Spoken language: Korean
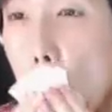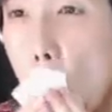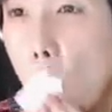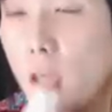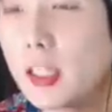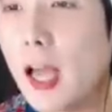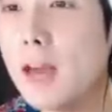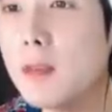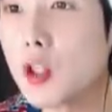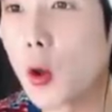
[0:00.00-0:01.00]
그
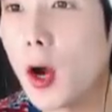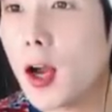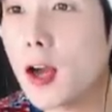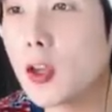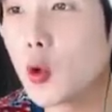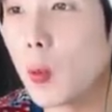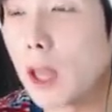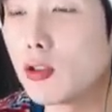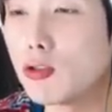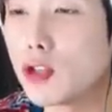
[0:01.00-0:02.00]
타이밍 정확하게 또
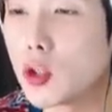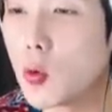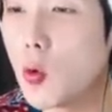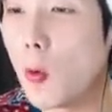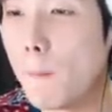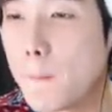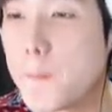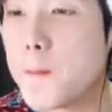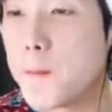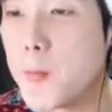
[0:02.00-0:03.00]
맞춰주시고,
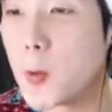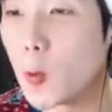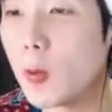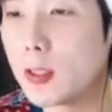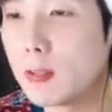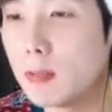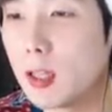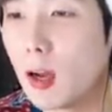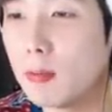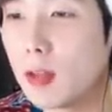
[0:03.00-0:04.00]
음, 고맙습니다.
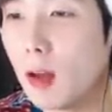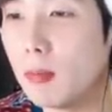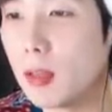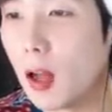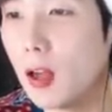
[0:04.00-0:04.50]
감사합니다.